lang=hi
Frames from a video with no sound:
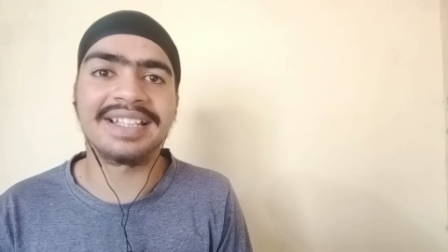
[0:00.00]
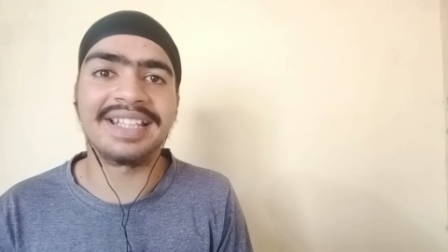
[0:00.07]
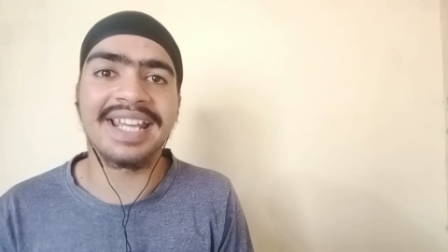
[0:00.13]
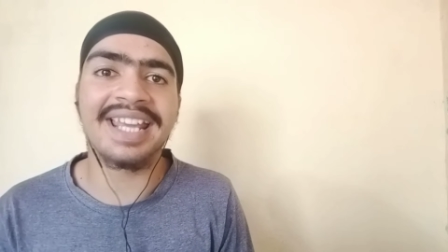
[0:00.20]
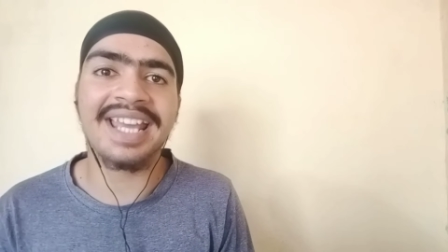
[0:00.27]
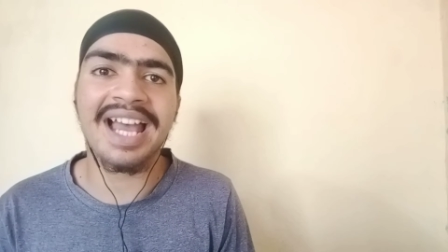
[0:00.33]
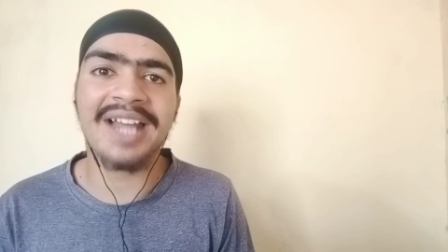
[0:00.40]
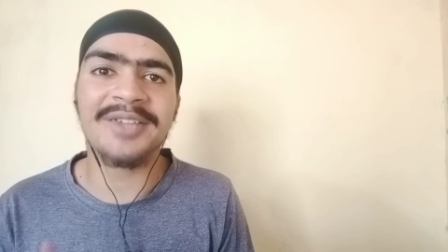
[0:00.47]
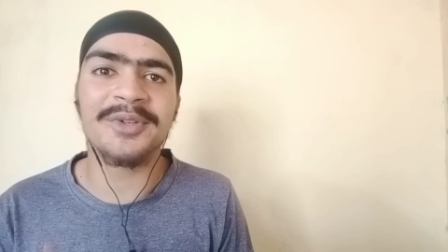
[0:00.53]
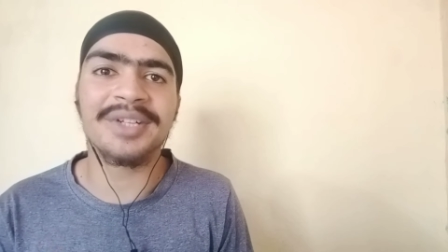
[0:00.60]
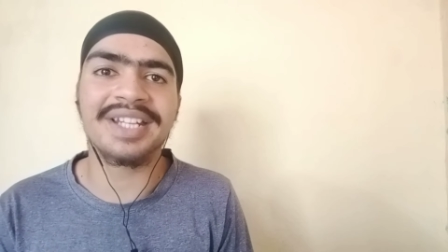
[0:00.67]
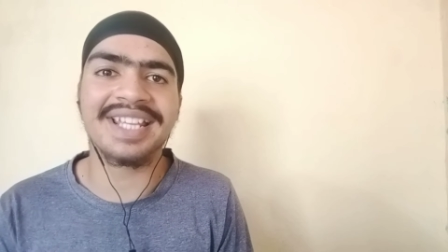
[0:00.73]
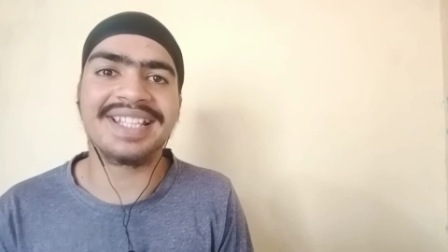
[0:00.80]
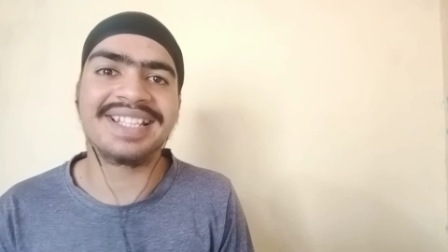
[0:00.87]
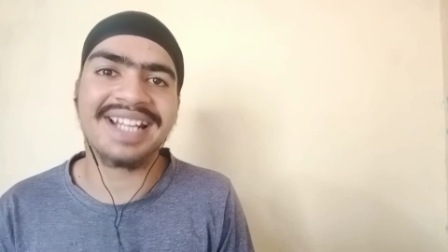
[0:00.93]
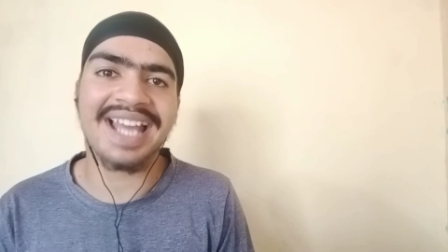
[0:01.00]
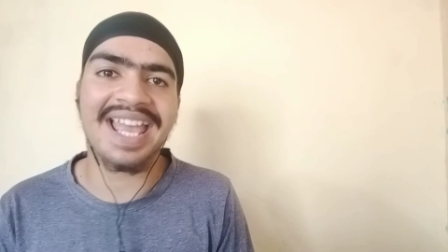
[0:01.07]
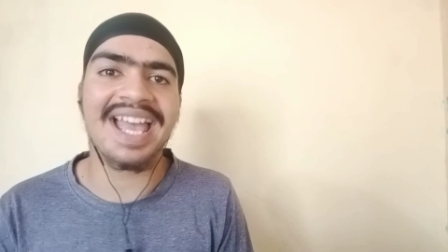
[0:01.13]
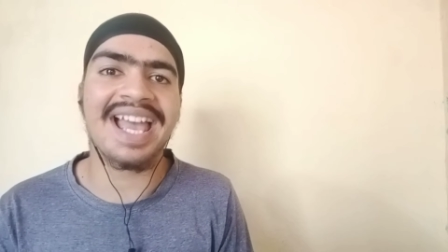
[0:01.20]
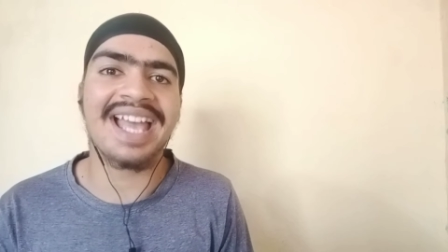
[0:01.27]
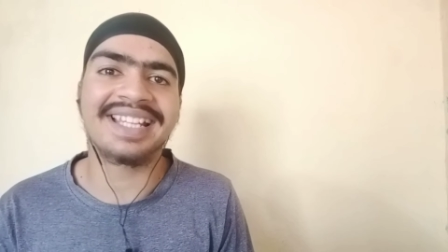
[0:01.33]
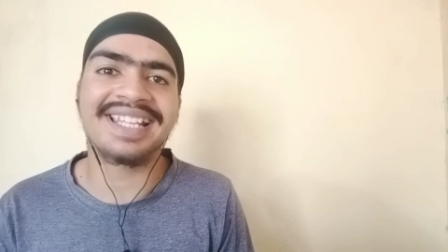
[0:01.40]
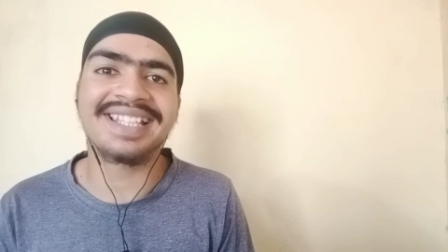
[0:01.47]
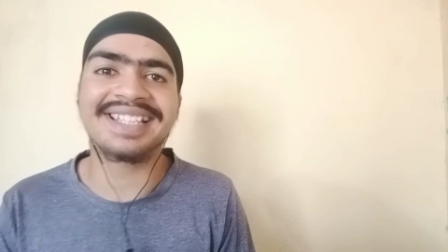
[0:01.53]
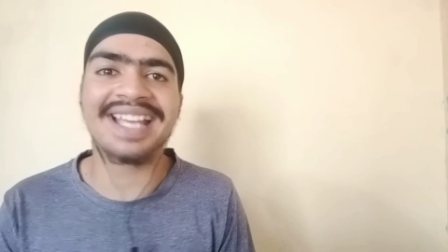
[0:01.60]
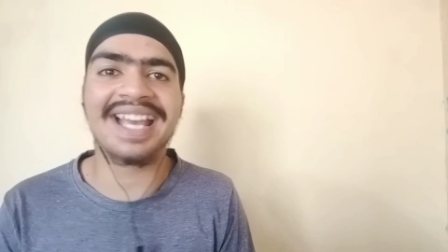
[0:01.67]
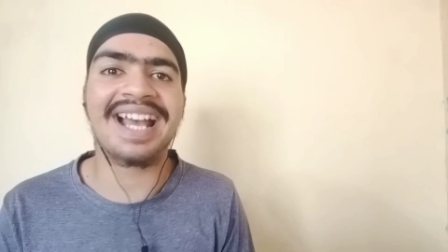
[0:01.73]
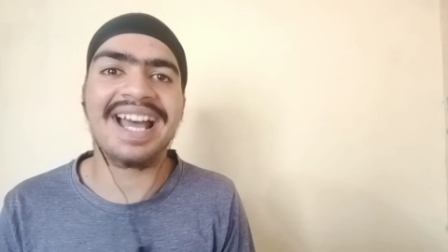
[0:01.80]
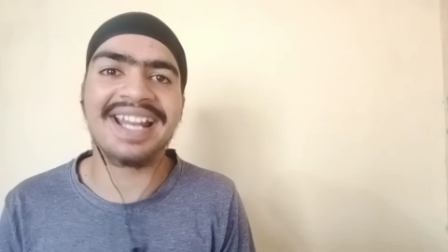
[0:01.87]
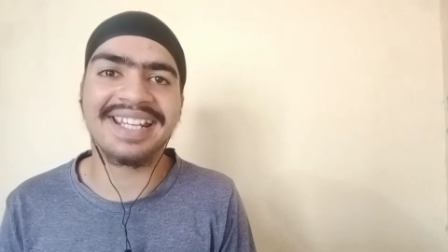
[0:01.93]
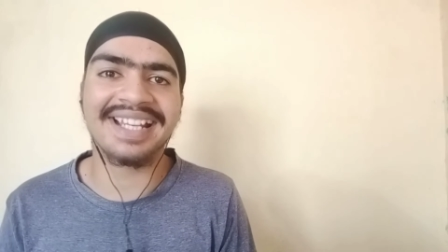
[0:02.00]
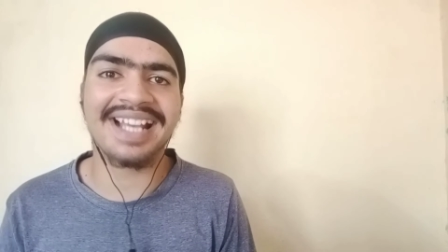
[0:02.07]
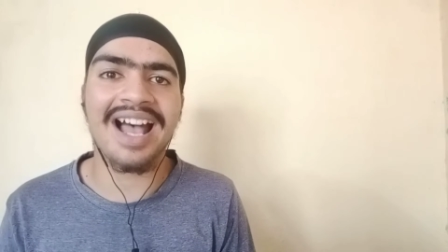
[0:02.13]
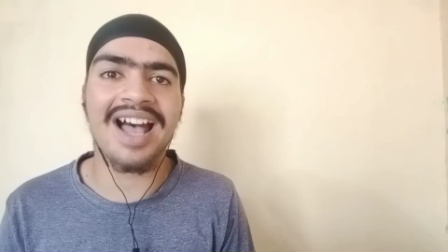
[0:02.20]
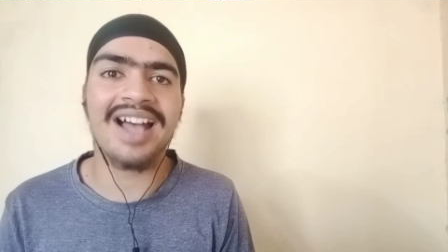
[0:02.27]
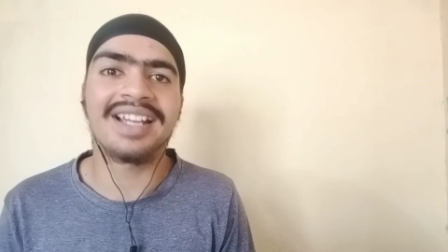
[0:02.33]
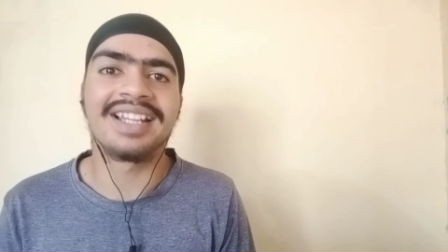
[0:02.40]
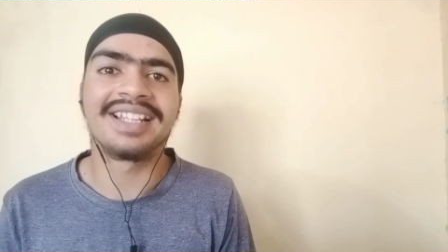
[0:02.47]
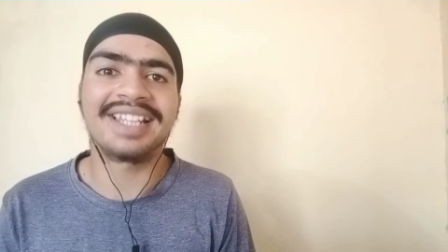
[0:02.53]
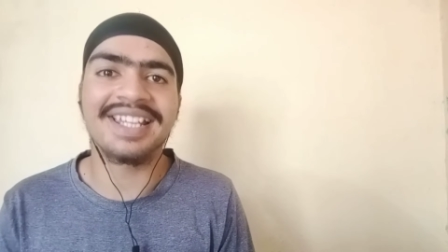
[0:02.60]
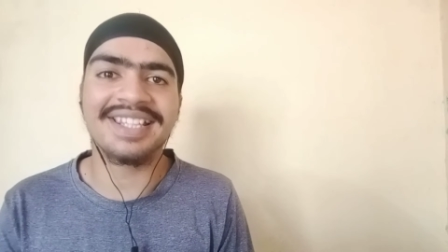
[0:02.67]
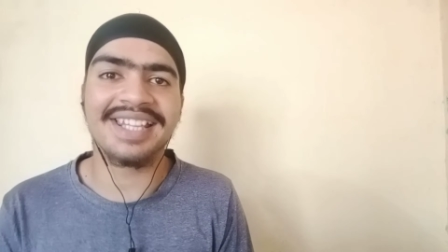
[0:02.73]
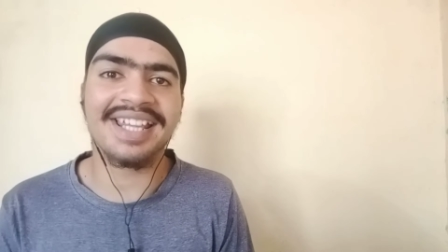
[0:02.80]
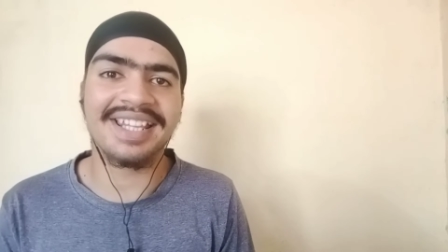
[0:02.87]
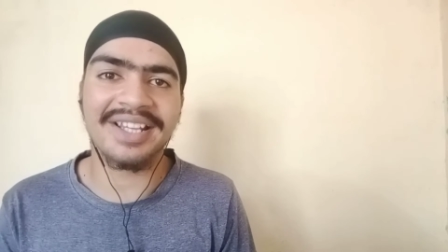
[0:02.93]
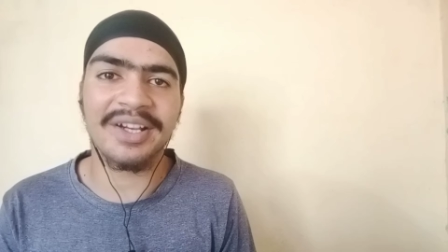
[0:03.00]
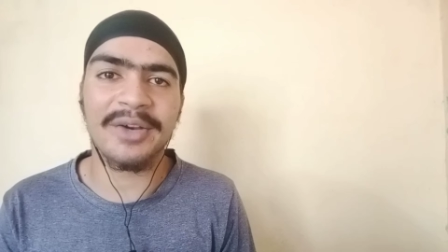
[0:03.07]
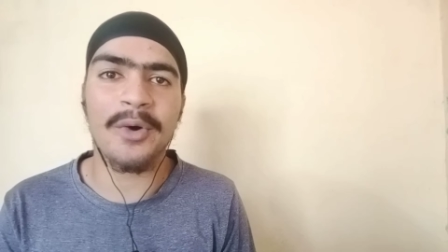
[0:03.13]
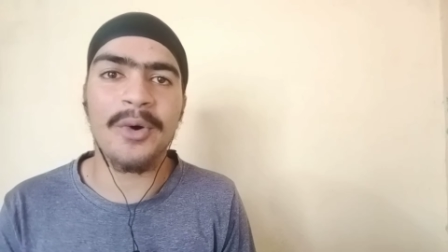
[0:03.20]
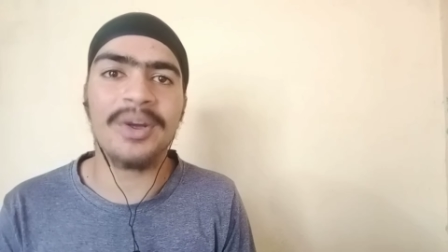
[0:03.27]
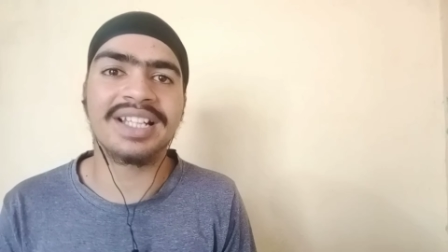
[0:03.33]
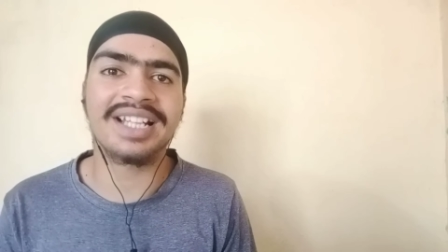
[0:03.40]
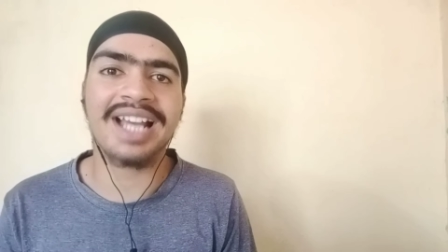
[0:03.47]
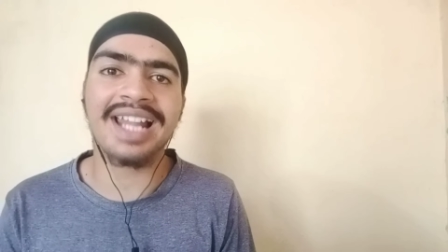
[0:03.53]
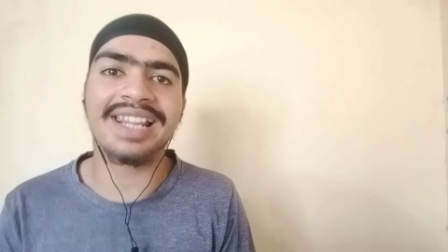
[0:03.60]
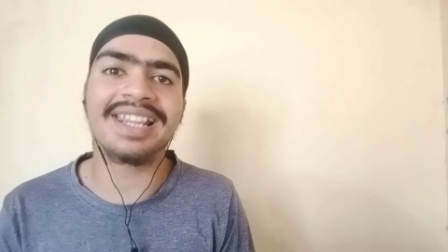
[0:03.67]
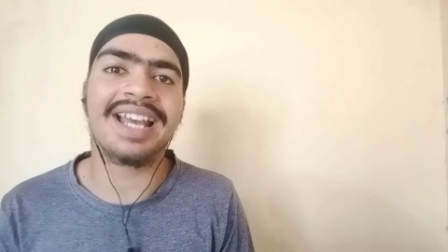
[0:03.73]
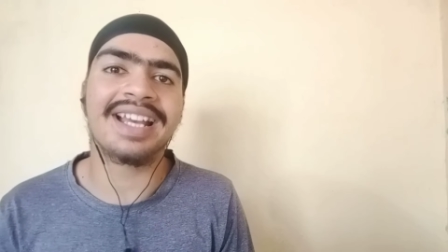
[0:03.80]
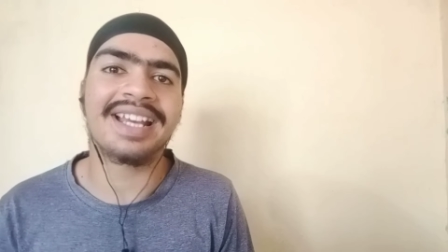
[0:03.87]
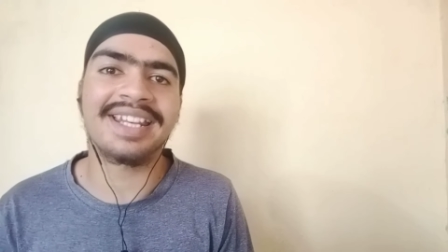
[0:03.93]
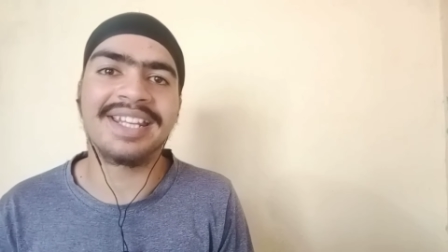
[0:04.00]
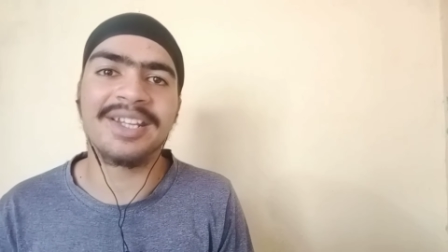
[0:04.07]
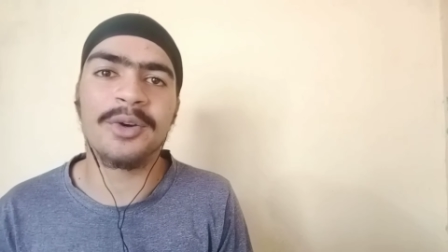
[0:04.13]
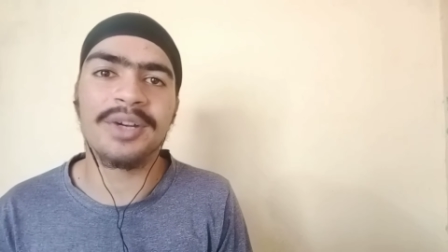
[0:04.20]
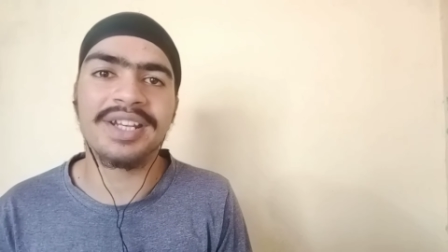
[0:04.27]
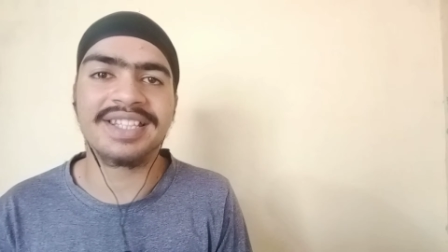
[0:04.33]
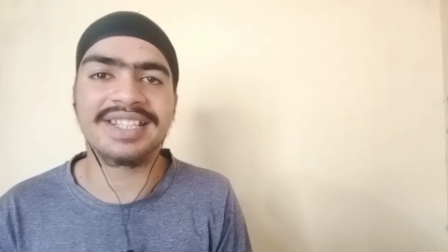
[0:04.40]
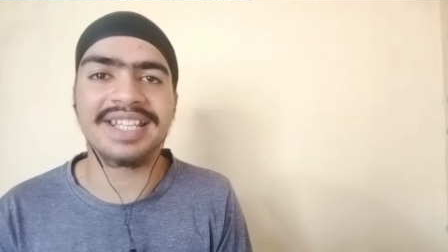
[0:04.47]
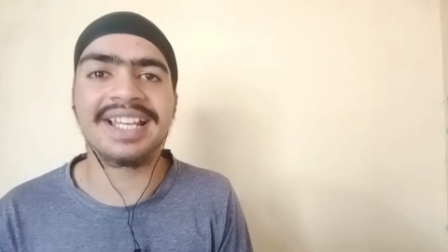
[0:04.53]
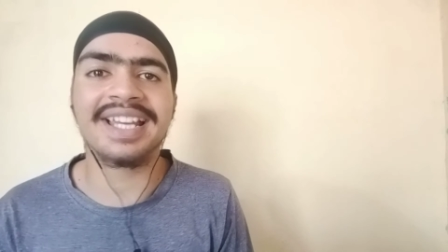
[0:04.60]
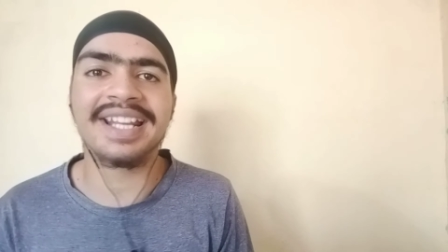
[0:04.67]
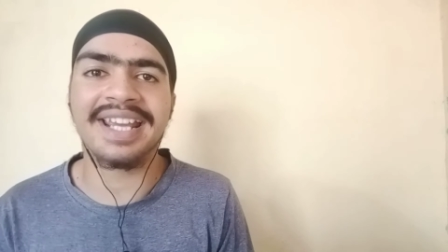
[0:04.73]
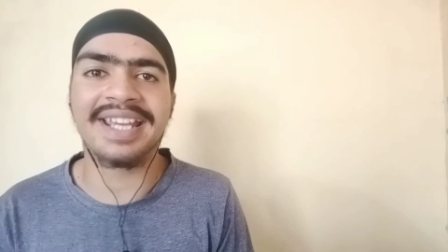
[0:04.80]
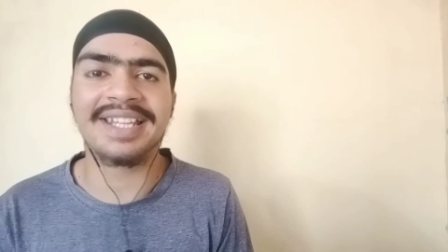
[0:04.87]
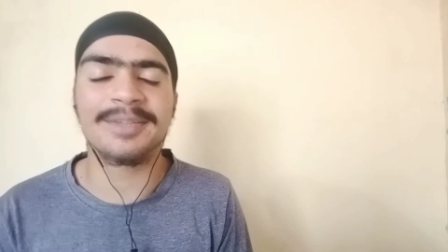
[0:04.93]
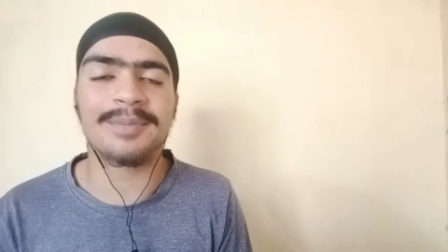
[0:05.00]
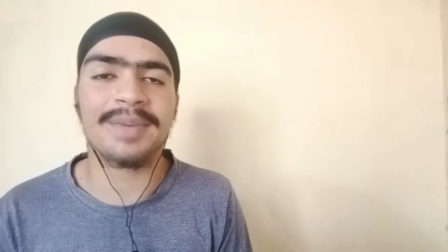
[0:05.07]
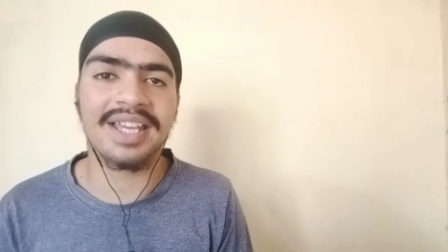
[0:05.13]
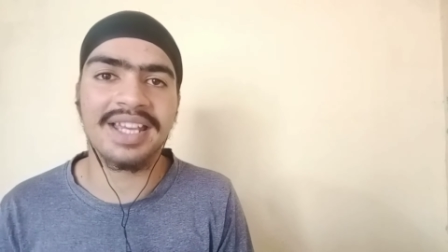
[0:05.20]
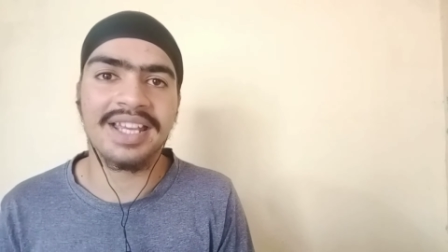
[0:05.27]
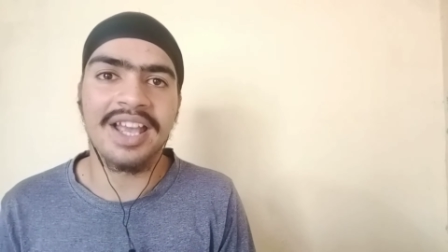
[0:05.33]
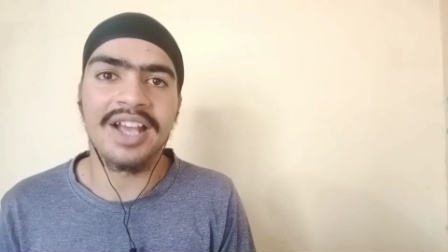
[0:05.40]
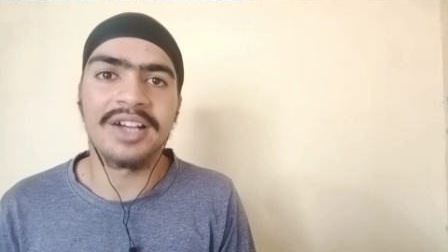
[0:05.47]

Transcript: नया जो टीजर आया है किसके गाने का किसे द कॉल गल ना करी और इस सिंगर हैं इसमें